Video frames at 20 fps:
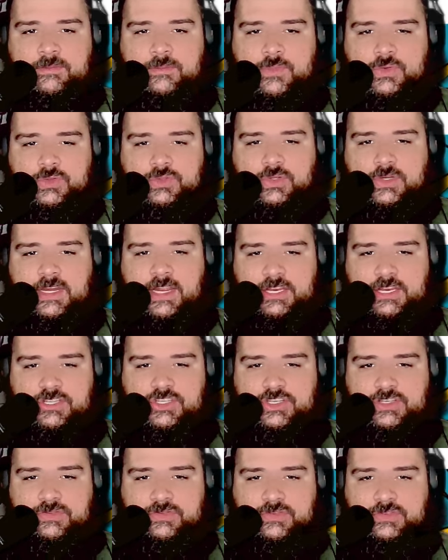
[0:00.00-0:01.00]
Muito
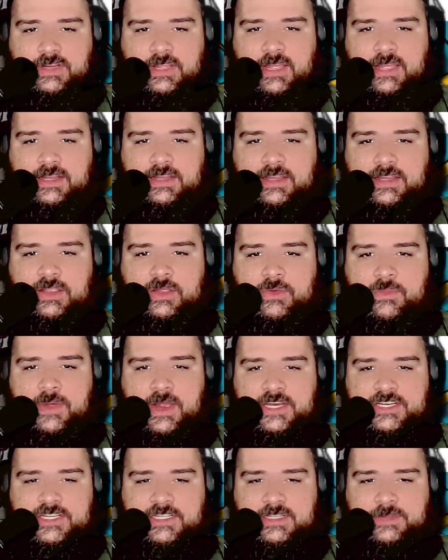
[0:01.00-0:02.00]
criativo, né?
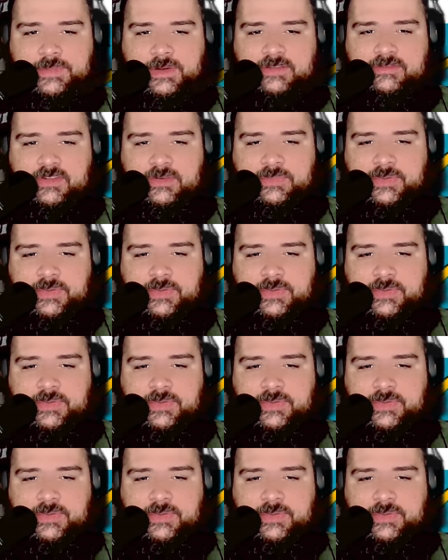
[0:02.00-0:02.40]
Nenhuma agenda